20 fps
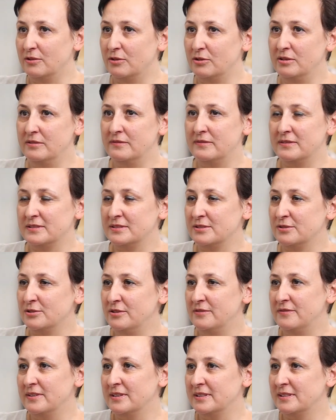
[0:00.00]
Oliwa z
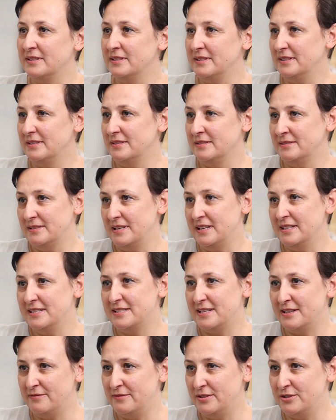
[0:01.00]
oliwek y,
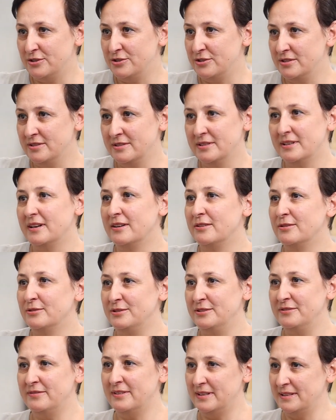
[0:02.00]
extra virgin, a
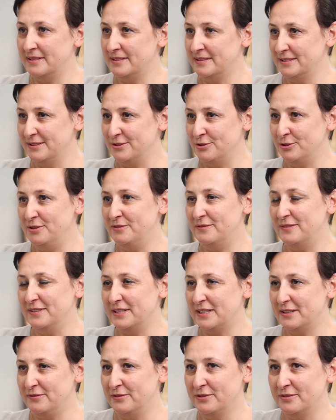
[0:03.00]
oliwa z
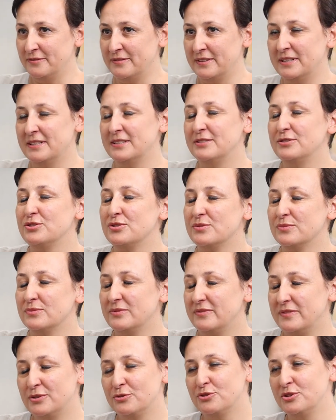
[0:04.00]
oliwek rafinowana to są
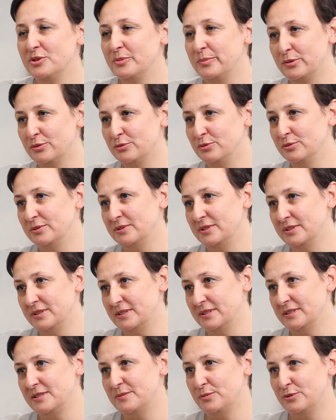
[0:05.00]
dwa różne produkty
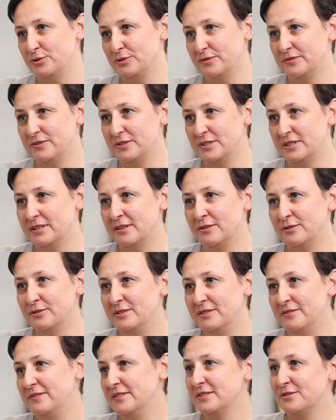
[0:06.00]
spożywcze. Na
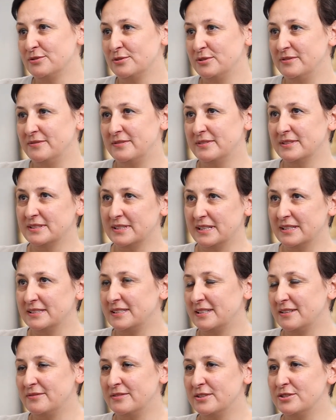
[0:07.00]
oliwie z oliwek
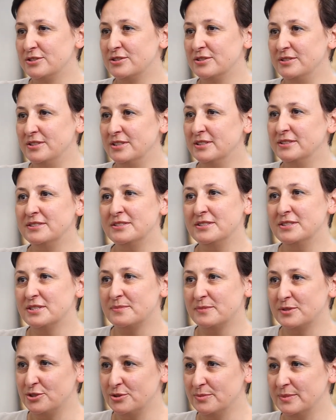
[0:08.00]
extra virgin nigdy nie
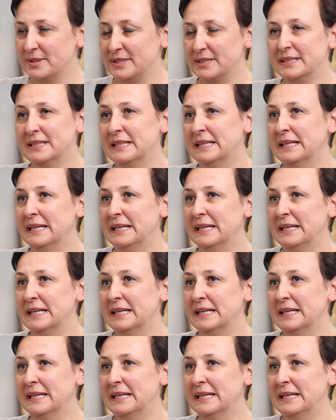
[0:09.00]
smażymy.